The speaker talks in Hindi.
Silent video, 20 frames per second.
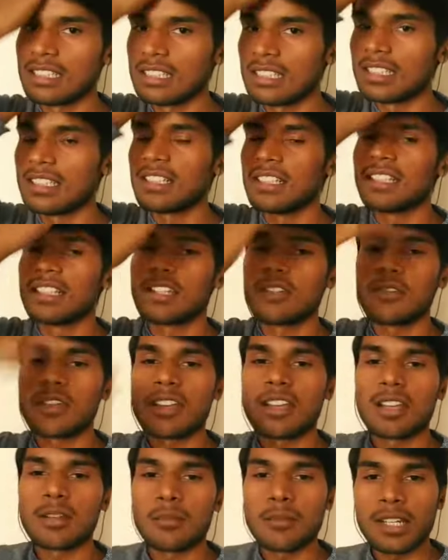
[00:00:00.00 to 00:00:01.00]
क्योंकि
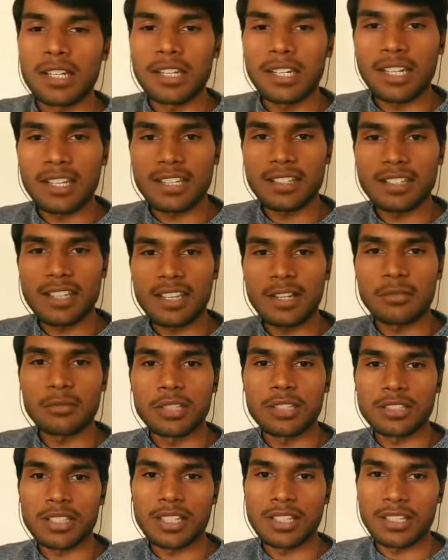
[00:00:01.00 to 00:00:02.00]
गर्म वाले इलाके से आ रहा हूँ ना
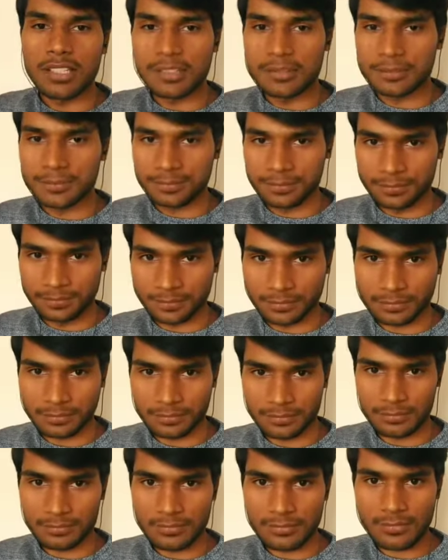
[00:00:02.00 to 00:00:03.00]
सारे
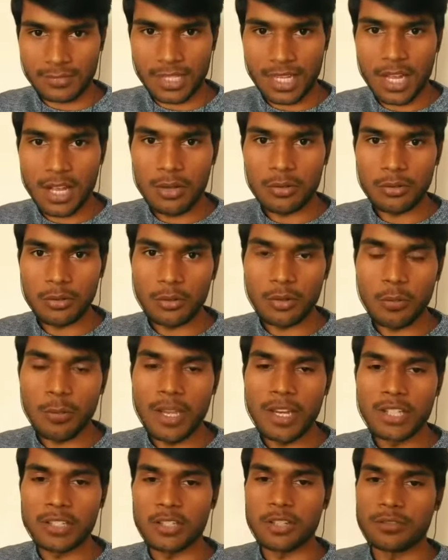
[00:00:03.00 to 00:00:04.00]
हाउ डू यू
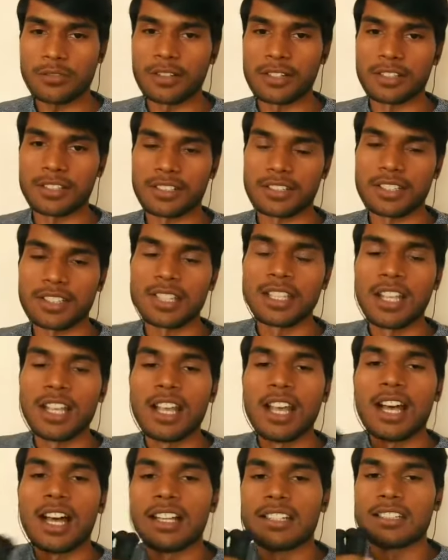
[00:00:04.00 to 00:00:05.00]
मैनेज योर फंड्स
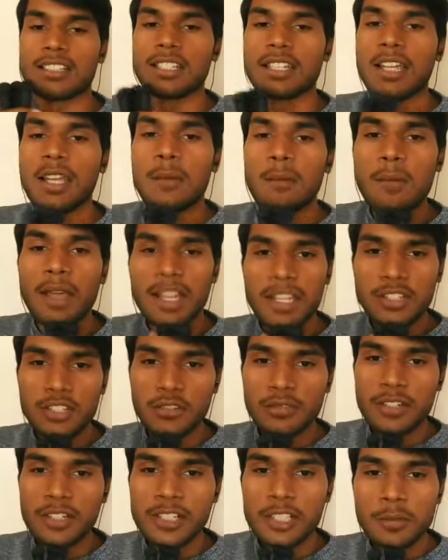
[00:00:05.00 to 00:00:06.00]
हाँ जी मैनेज योर
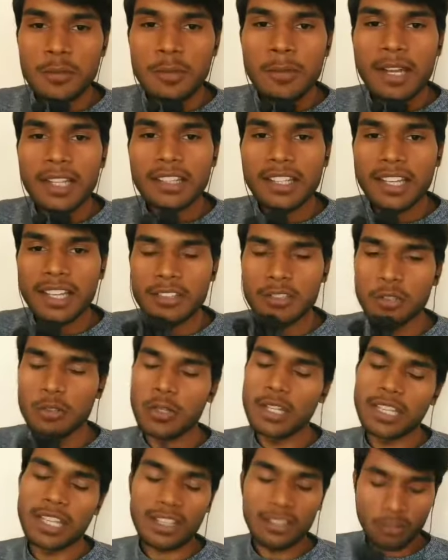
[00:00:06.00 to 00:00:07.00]
फंड्स में बात आए चलो एक
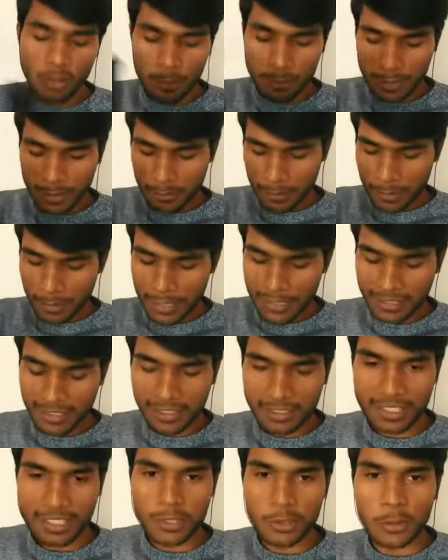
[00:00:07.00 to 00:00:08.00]
एक टॉपिक पे बात करते
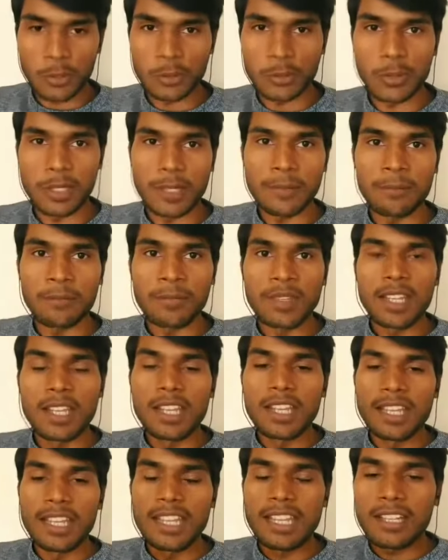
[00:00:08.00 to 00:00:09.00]
हैं थोड़ा थोड़ा
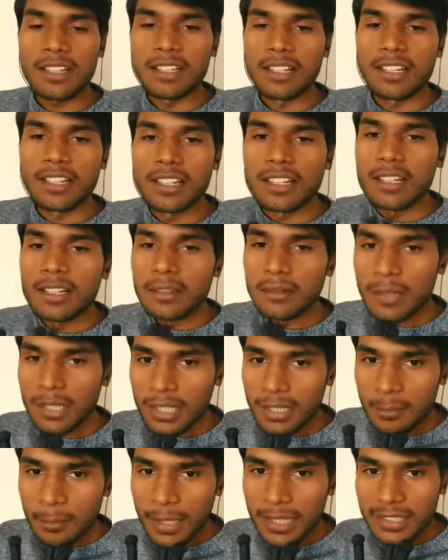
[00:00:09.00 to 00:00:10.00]
एक आ, uh, आ, uh,
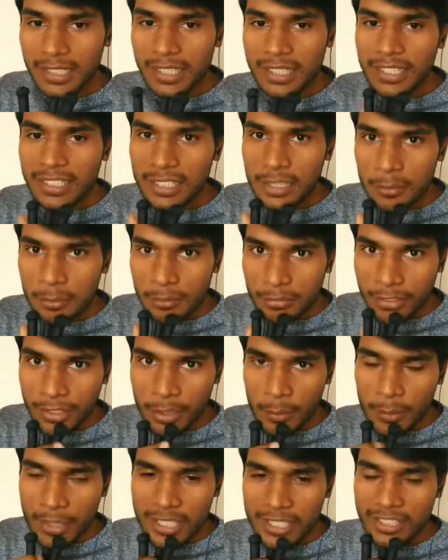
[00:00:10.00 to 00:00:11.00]
बात आएगी जब फंड
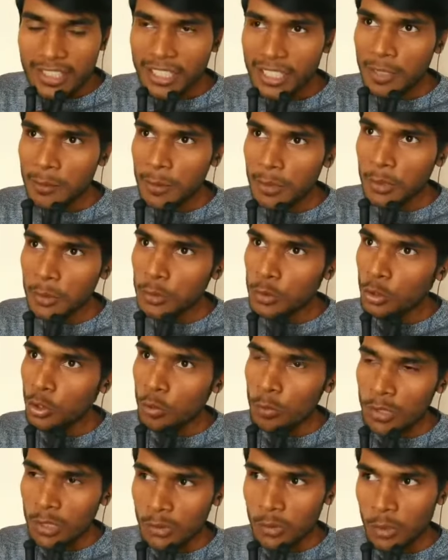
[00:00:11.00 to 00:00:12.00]
मैनेज करने पे तो शुरू में
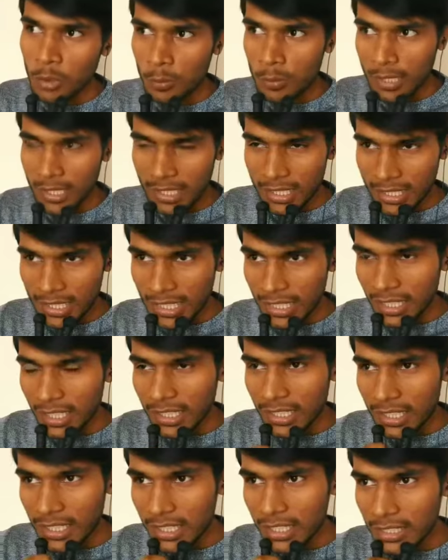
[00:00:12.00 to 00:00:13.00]
तो देखो मेरा क्या था
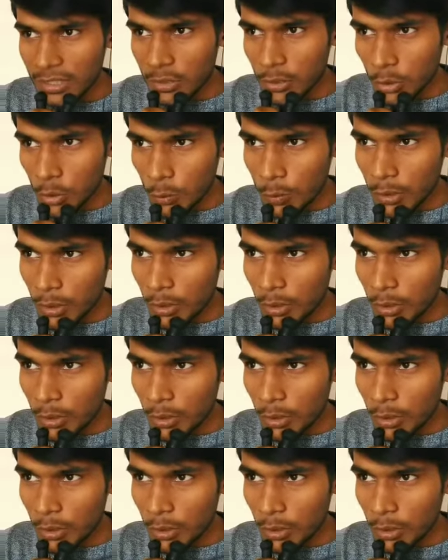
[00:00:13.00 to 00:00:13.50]
कि शुरू में तो